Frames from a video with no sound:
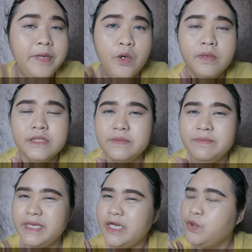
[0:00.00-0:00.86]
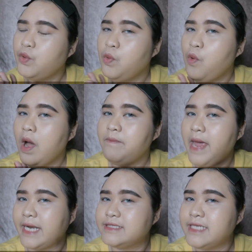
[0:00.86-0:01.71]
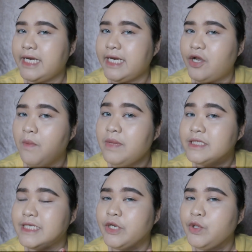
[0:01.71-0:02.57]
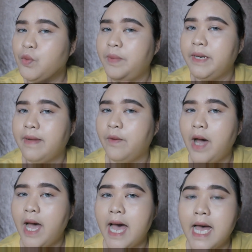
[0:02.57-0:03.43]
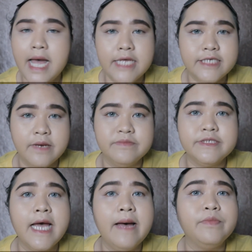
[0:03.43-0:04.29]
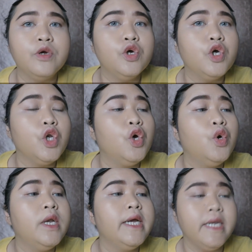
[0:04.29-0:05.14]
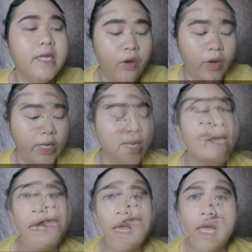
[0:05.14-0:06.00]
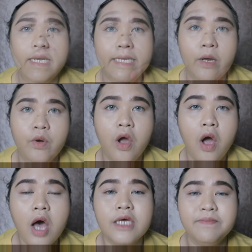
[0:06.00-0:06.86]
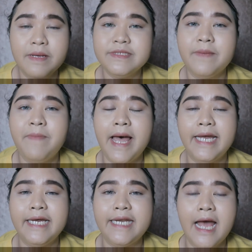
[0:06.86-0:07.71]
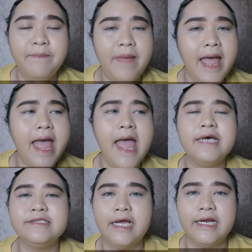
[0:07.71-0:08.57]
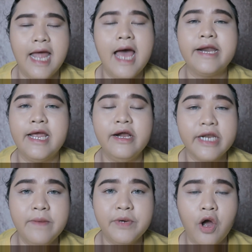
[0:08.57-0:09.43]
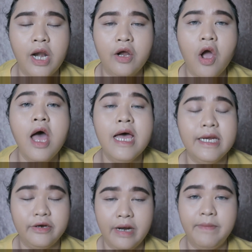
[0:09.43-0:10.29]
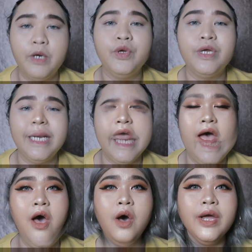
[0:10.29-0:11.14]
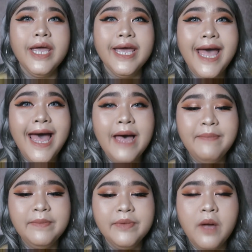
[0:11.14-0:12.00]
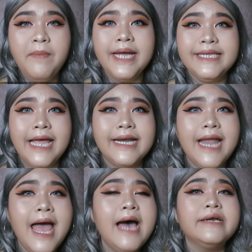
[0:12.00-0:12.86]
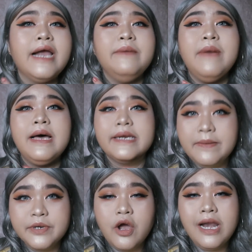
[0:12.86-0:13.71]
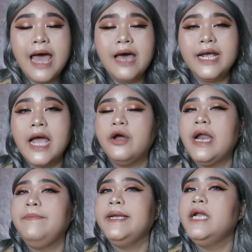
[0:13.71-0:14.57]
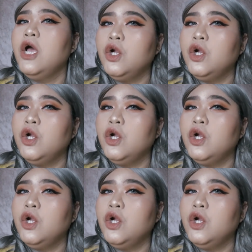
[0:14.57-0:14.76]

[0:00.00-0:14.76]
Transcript: ผิวมันจะไม่ได้ดูว่าแมตสนิทเนาะมันยังดูเป็นแบบว่าฉ่ำๆก็โกลเล็กน้อยนะคะ เดี๋ยวก็ป๊มจะไปทาแป้งแต่งหน้าอะไรให้เรียบร้อยแล้วก็เดี๋ยวกลับมาคุยกันอีกทีโอเคค่ะป๊มก็ไปแต่งหน้าอะไรมาเรียบร้อยแล้วนะคะ ก็ได้เป็น